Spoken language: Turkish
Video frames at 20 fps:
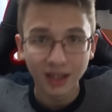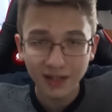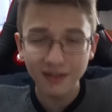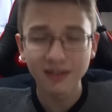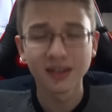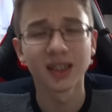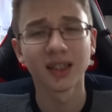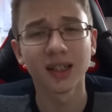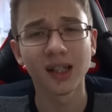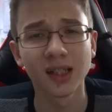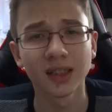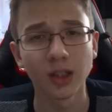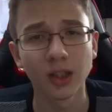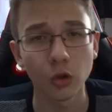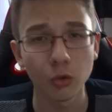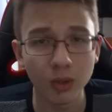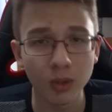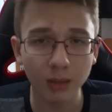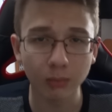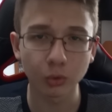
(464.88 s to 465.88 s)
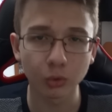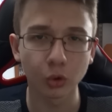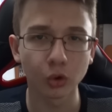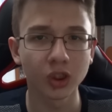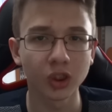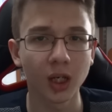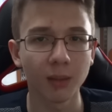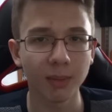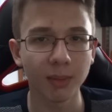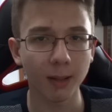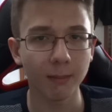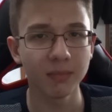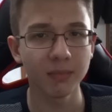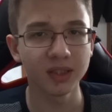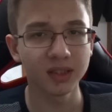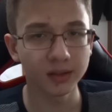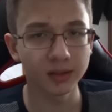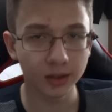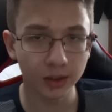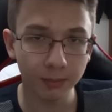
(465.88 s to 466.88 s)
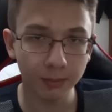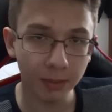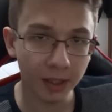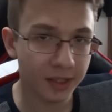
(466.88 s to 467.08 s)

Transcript: Evet arkadaşlar umarım bu soru cevap beğenmişsinizdir.